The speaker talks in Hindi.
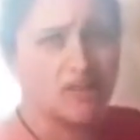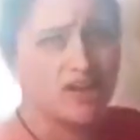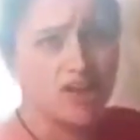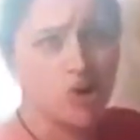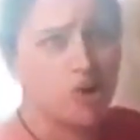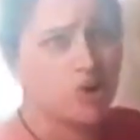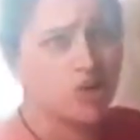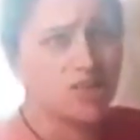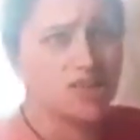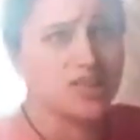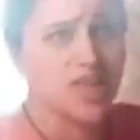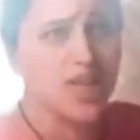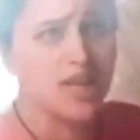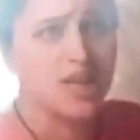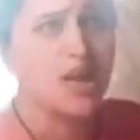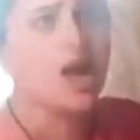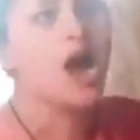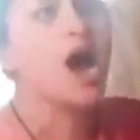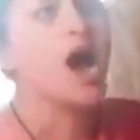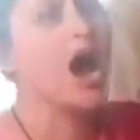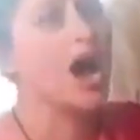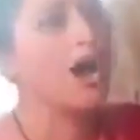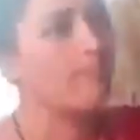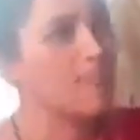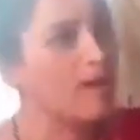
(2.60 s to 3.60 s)

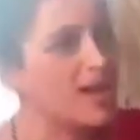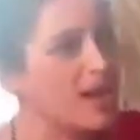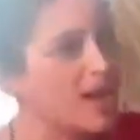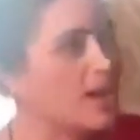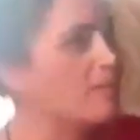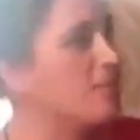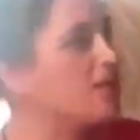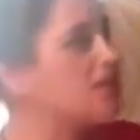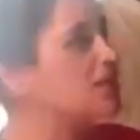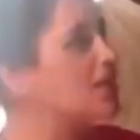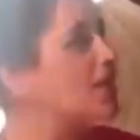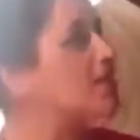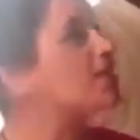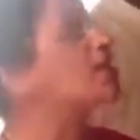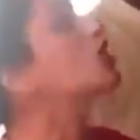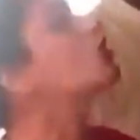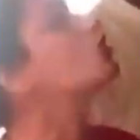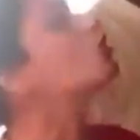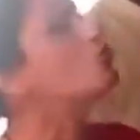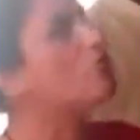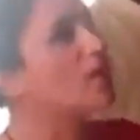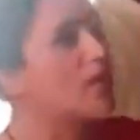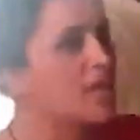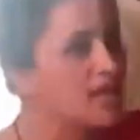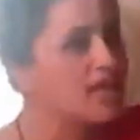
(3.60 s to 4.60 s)
अमरावती से निर्दलीय
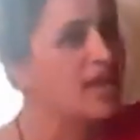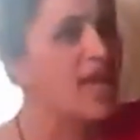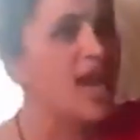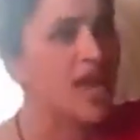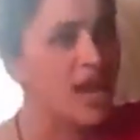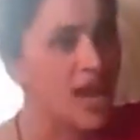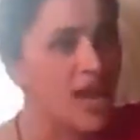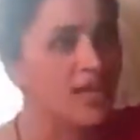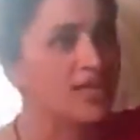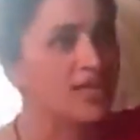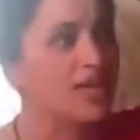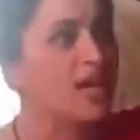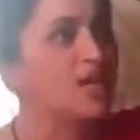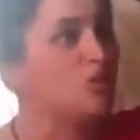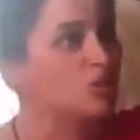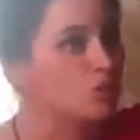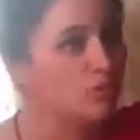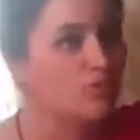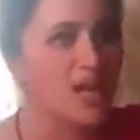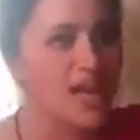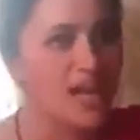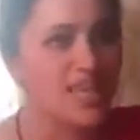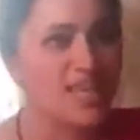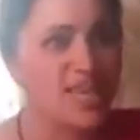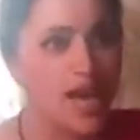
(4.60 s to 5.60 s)
सांसद नवनीत
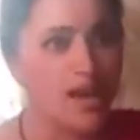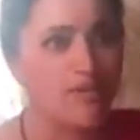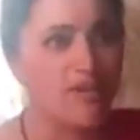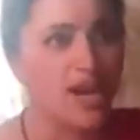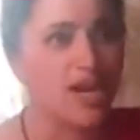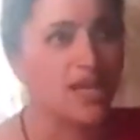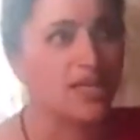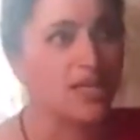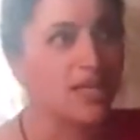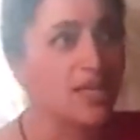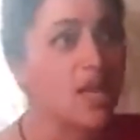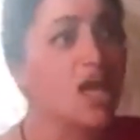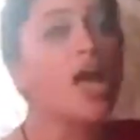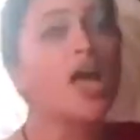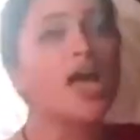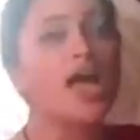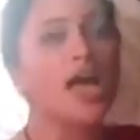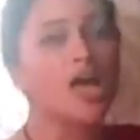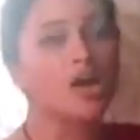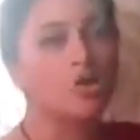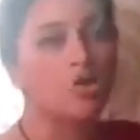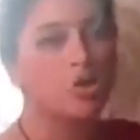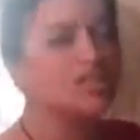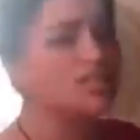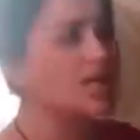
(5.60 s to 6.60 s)
राणा और उनके
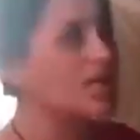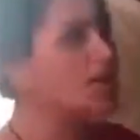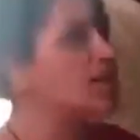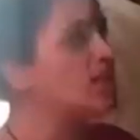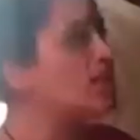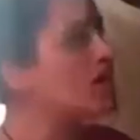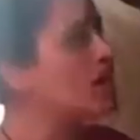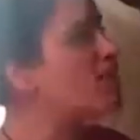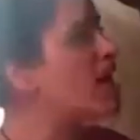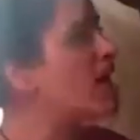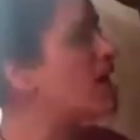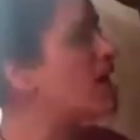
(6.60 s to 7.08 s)
विधायक पति की